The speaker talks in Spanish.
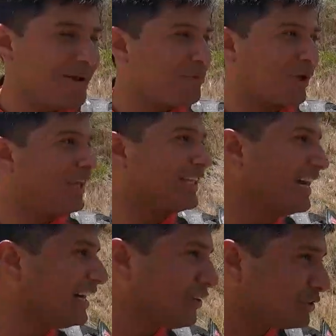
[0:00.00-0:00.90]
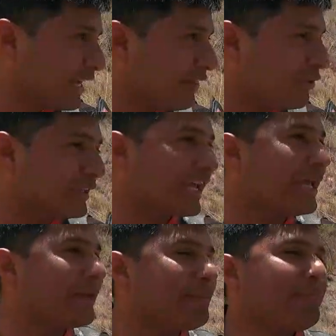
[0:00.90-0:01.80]
para, porque ya, o sea, no es
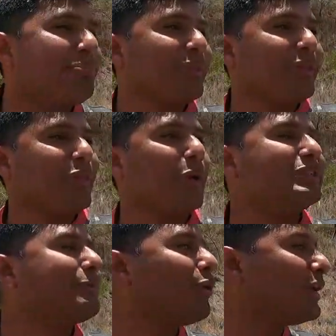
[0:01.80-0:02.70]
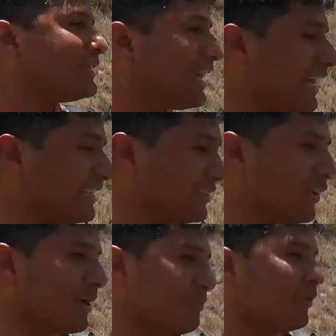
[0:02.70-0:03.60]
que no vas a poder seguir,
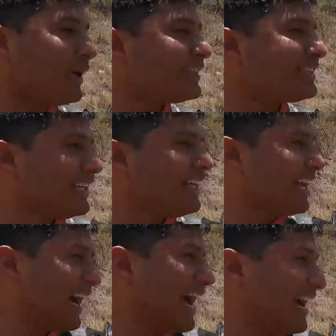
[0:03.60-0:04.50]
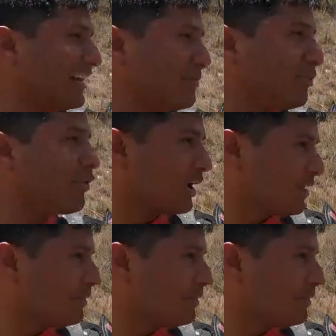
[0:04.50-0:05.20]
sino que puedes caerte por lo que